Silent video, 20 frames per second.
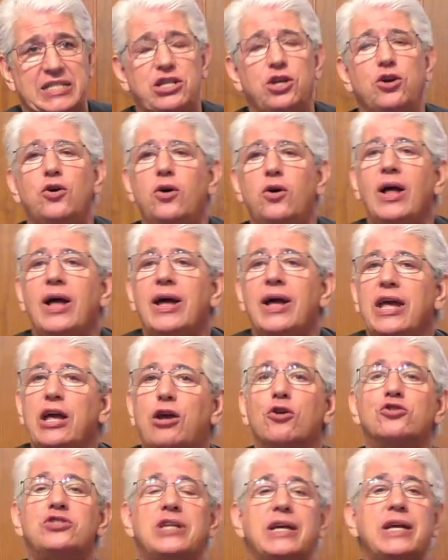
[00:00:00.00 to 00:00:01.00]
les dio
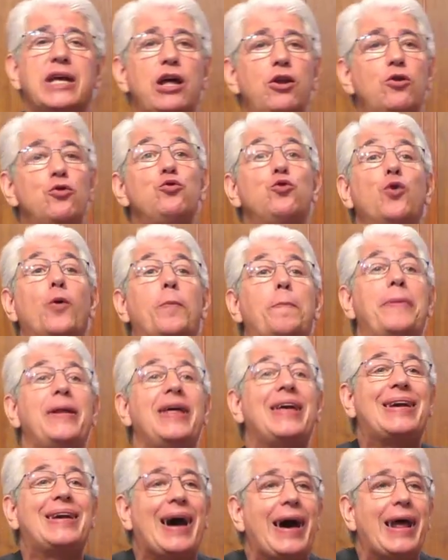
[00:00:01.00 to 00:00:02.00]
y consiguieron
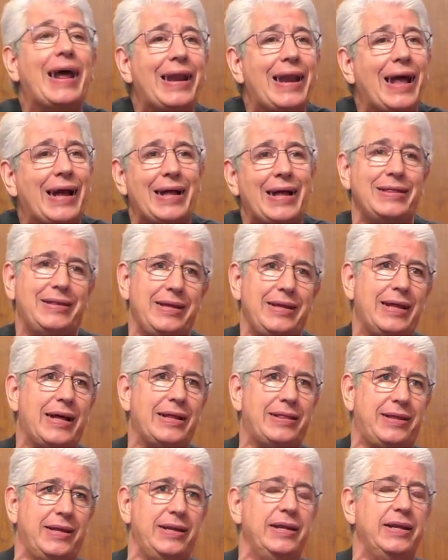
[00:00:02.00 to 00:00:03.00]
duplicar la
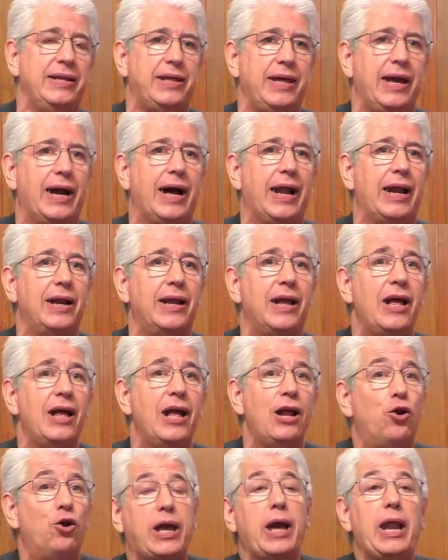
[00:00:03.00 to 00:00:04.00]
cantidad inicial,
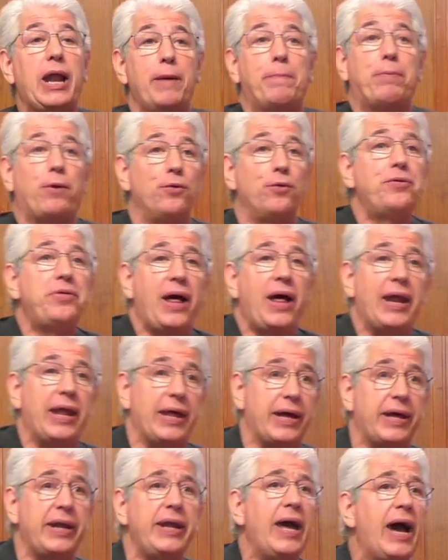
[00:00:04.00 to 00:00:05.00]
lo que le produce
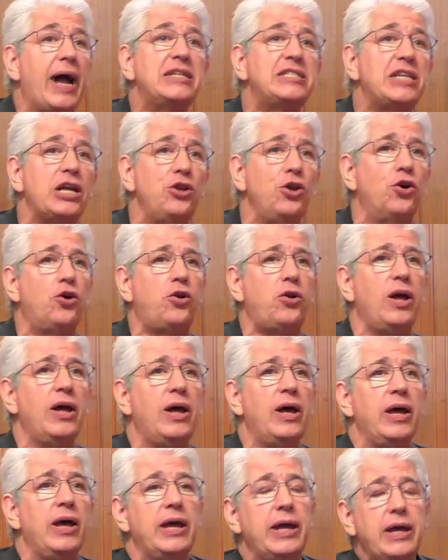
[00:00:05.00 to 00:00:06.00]
alegría al Señor
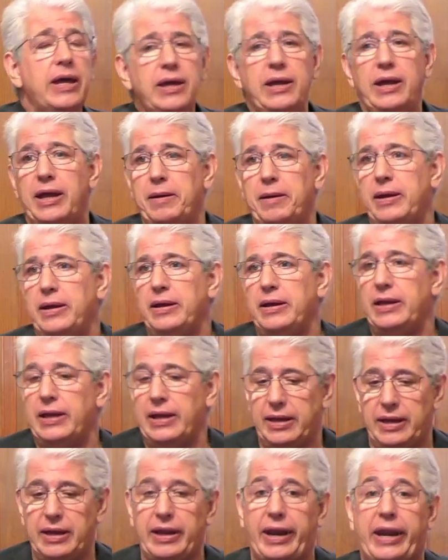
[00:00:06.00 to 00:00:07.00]

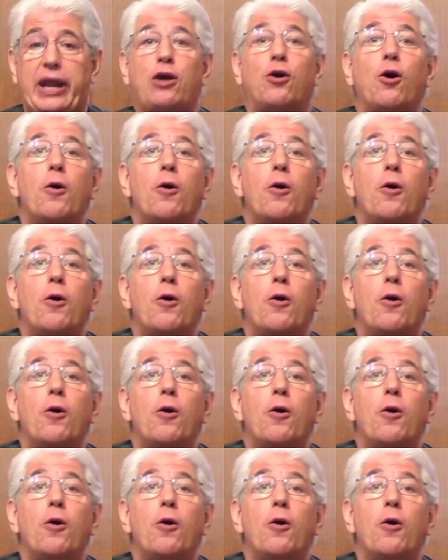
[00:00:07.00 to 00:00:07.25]
y,